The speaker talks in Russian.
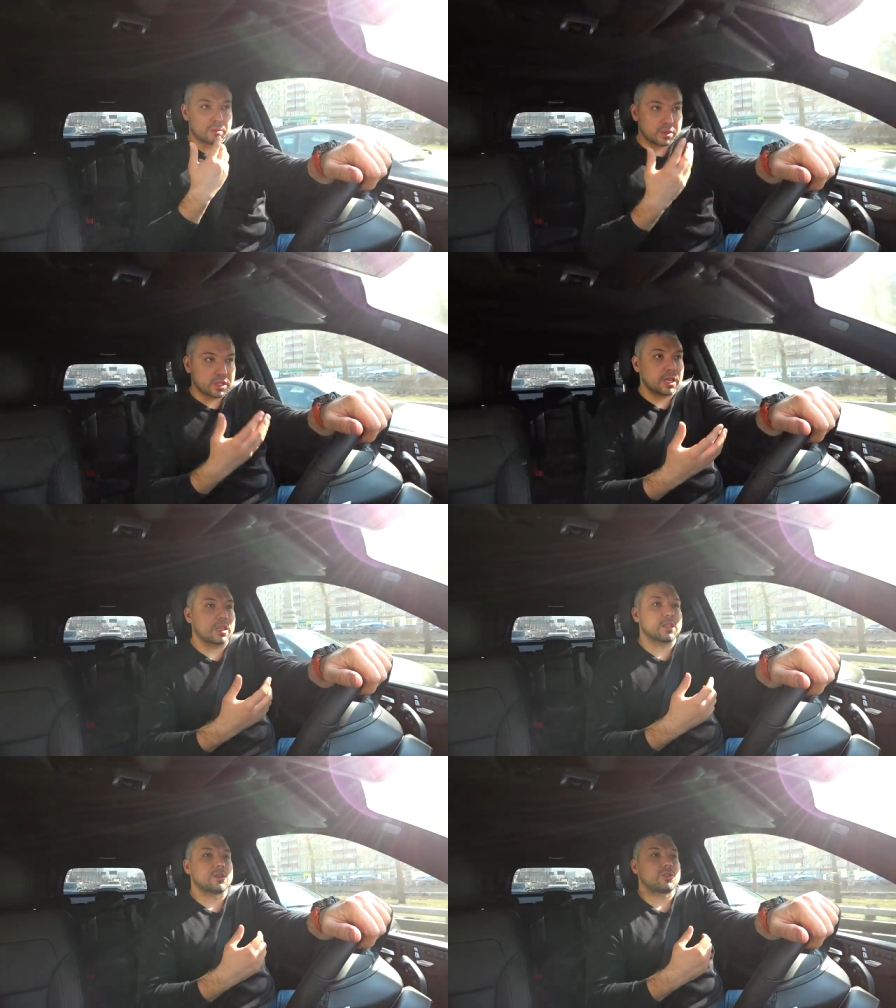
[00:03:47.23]

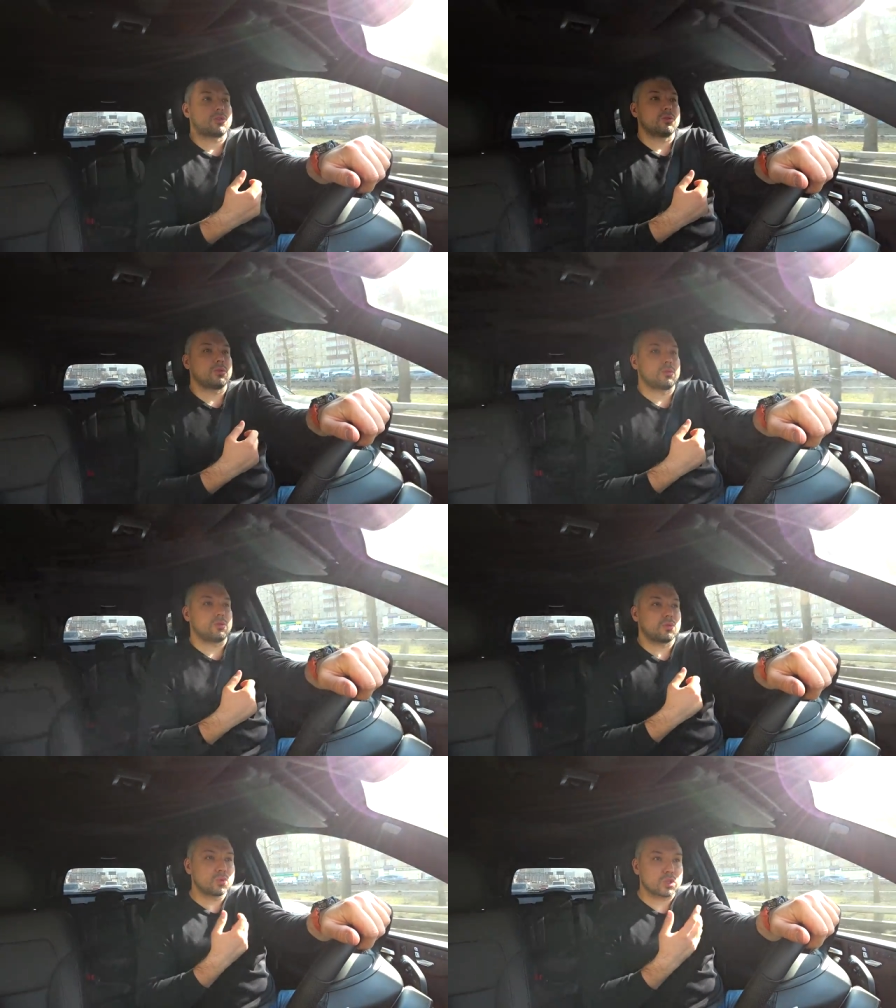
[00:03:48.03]
обязательно,
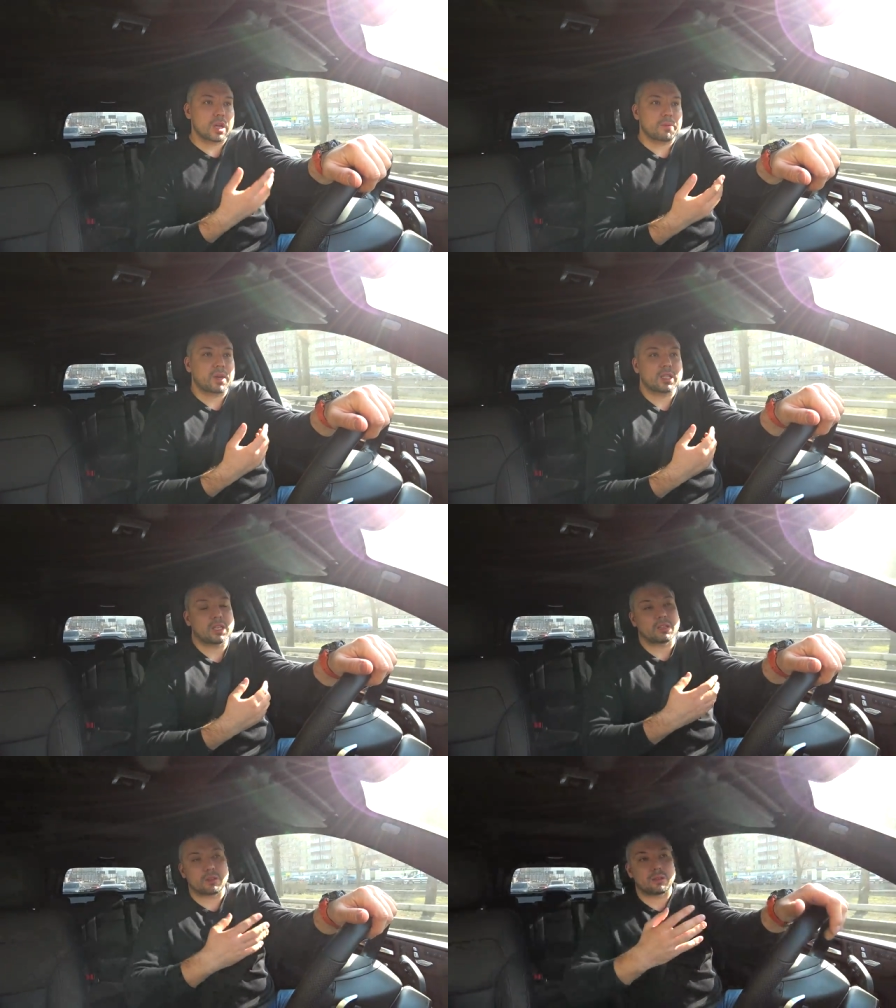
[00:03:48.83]
что нужно
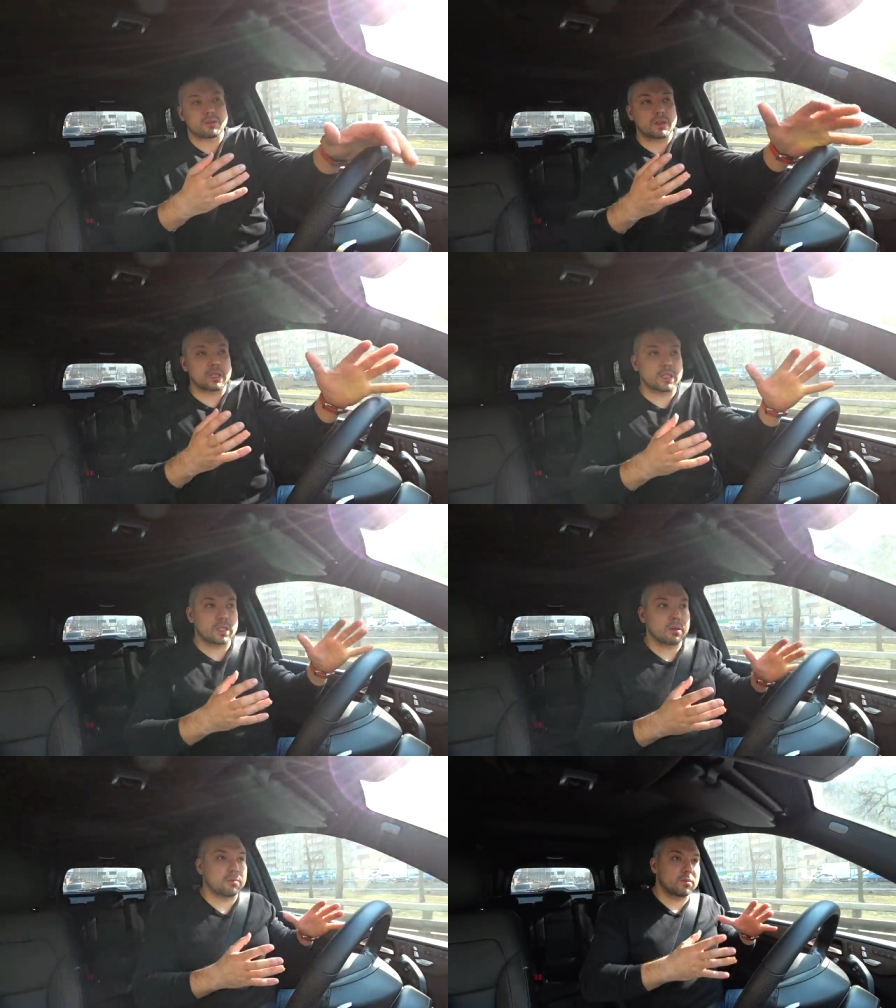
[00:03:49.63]
обкатать, когда
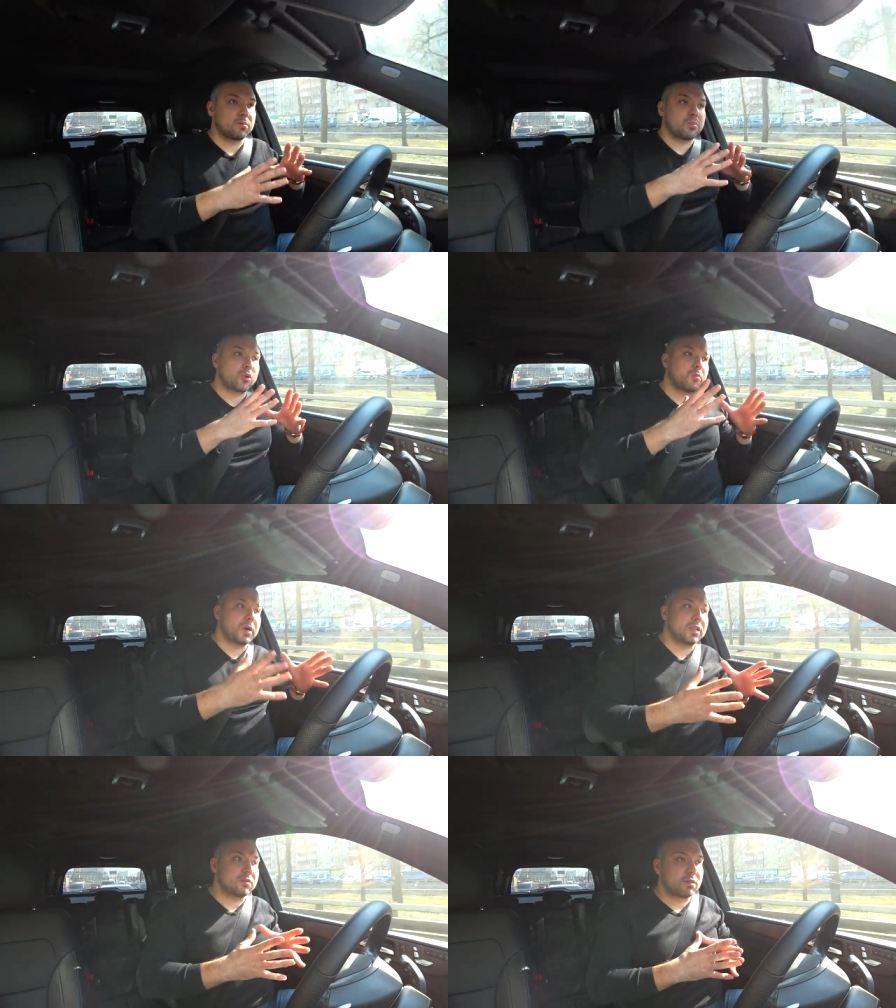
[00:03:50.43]
там
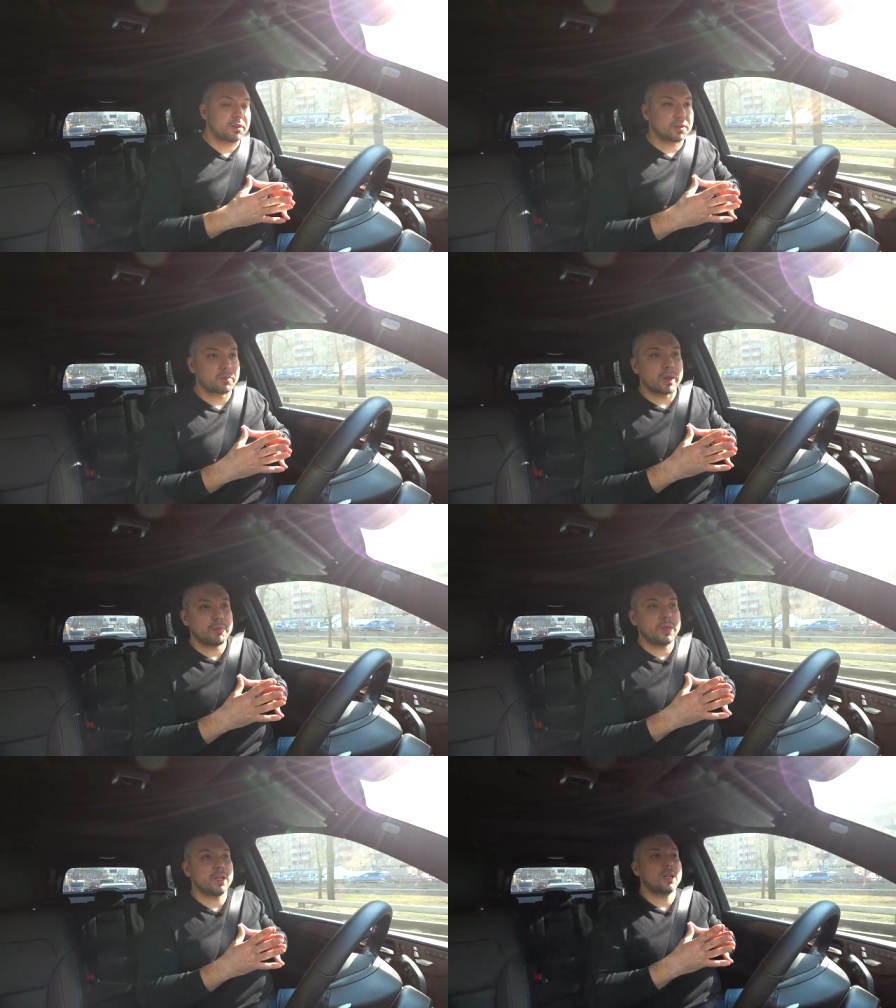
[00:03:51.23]
покупаете вы
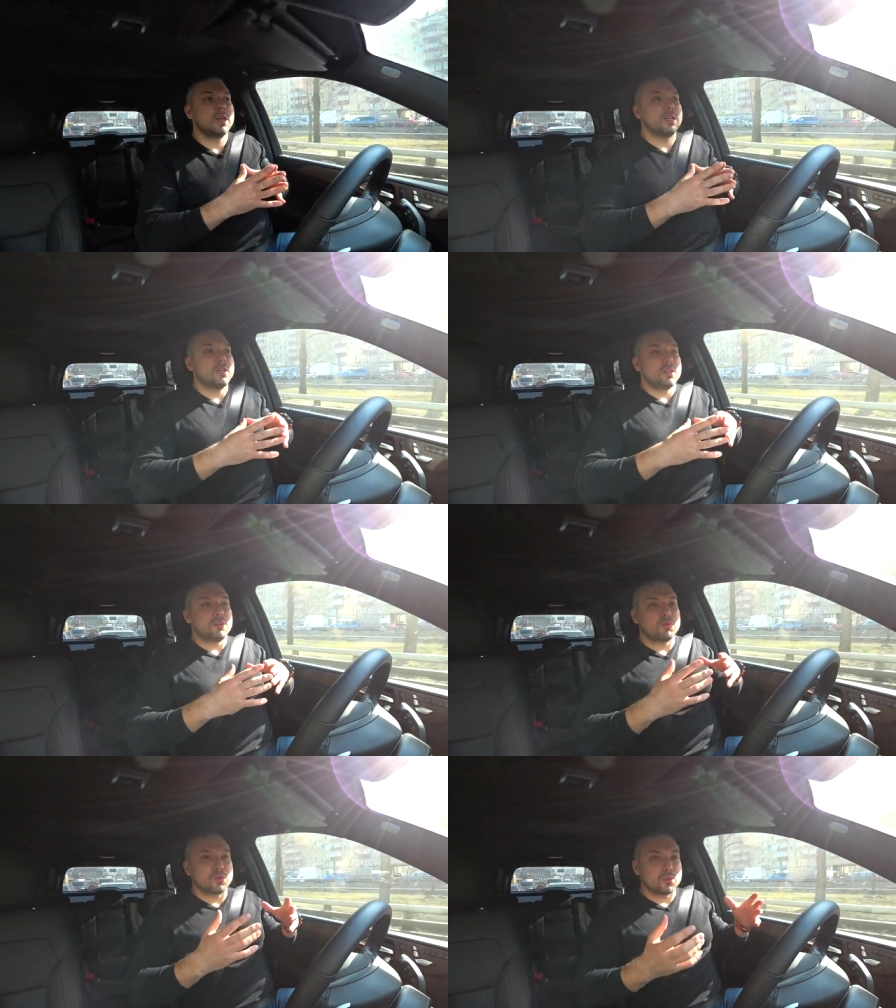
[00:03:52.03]
автомобиль,
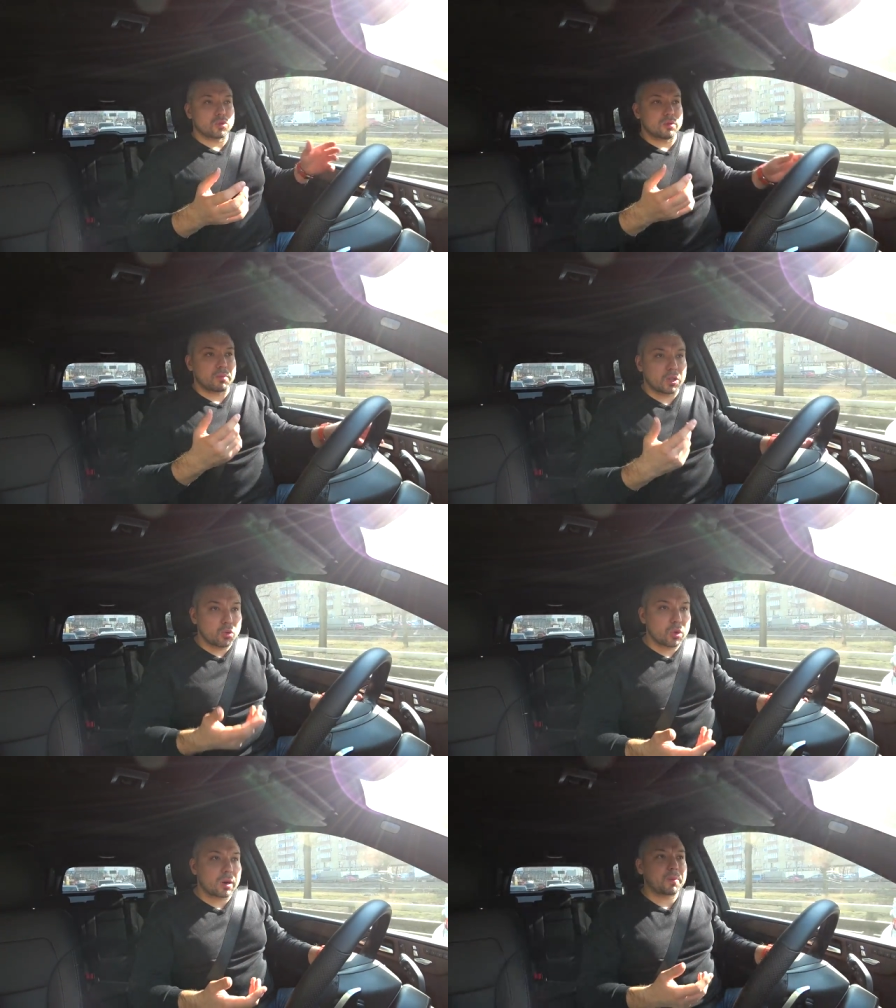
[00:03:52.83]
его нужно
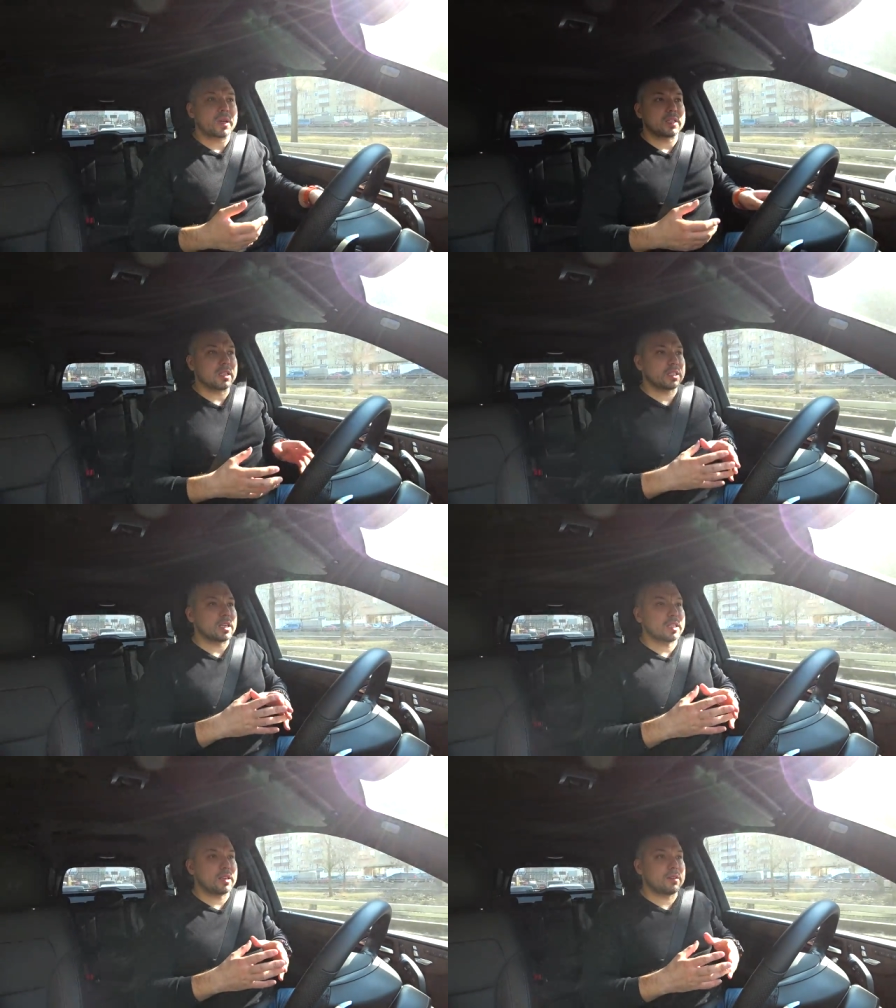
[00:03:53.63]
мотор обкатать,
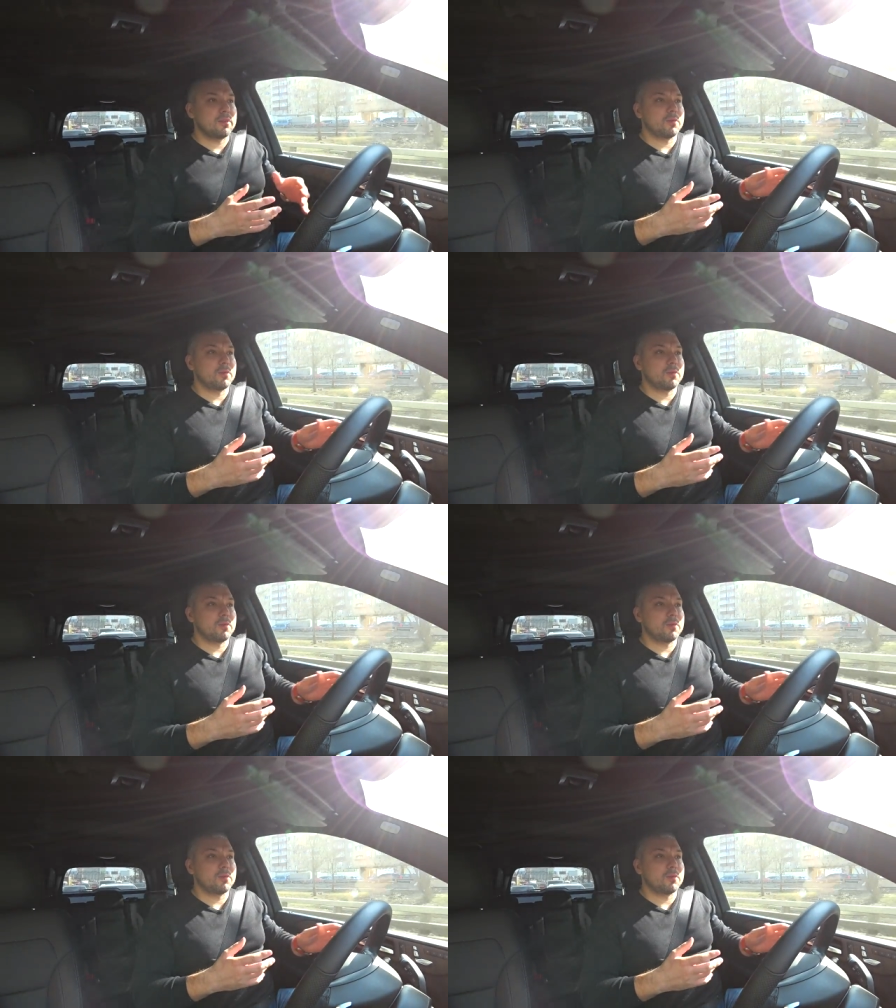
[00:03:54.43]
когда